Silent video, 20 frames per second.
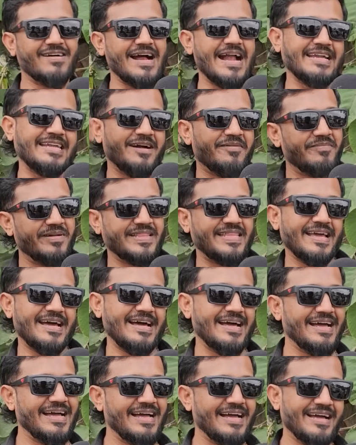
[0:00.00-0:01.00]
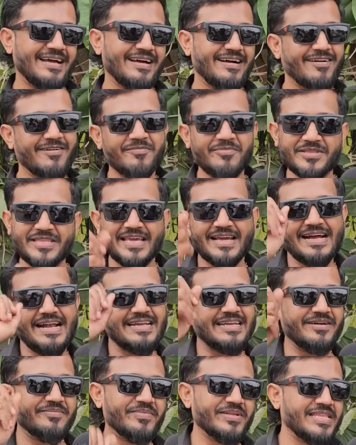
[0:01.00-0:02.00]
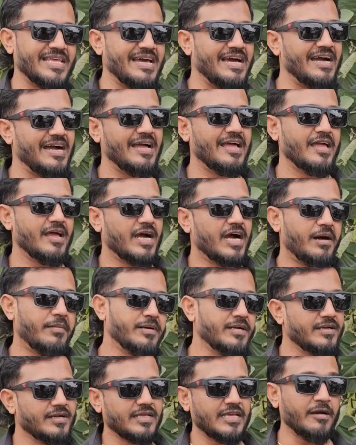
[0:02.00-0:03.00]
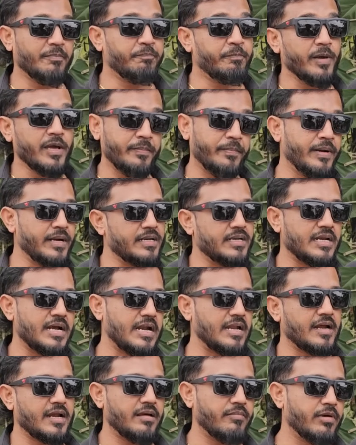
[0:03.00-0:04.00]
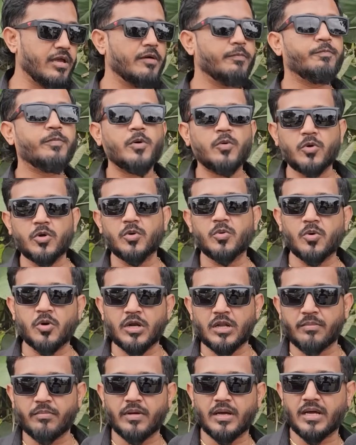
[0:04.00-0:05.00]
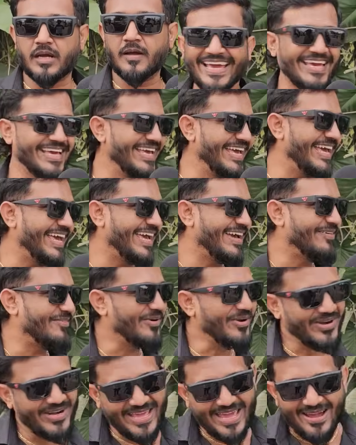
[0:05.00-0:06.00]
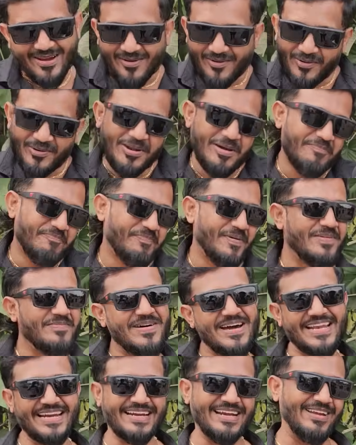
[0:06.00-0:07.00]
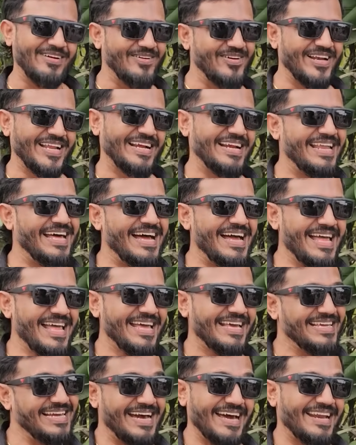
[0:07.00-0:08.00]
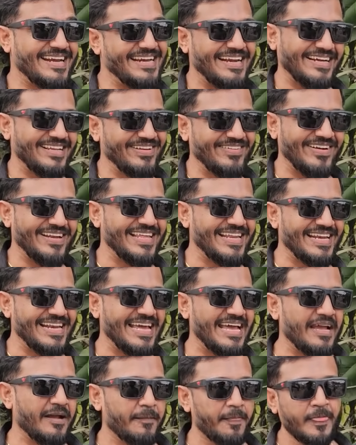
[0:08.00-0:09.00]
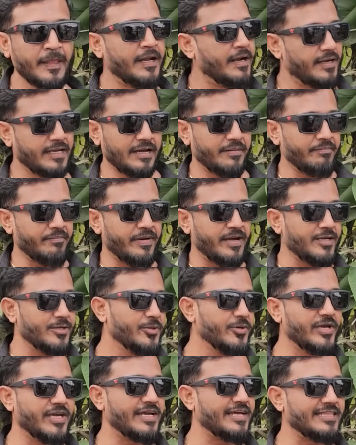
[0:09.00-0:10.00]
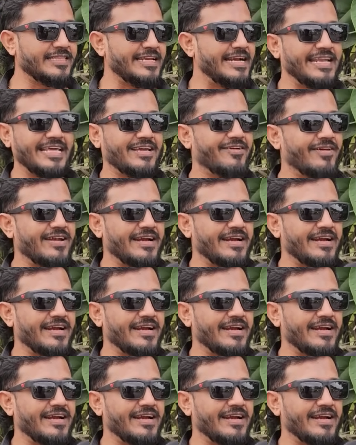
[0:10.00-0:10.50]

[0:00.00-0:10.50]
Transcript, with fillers: காட்டாம் பார்த்தியா அவன் புத்தியை காட்டாம் பார்த்தியா அப்படின்னு எப்போ எப்போன்னு இருக்கானுங்க நம்ம எப்போ உழுவோம் நம்ம ஏ ஒரே குழப்பமாக இருக்கல அவங்களுக்கெல்லாம் யார் டைட்டில் கிட்ட இருந்தேன் நம்ம யூகிக்கிறது நடக்கவே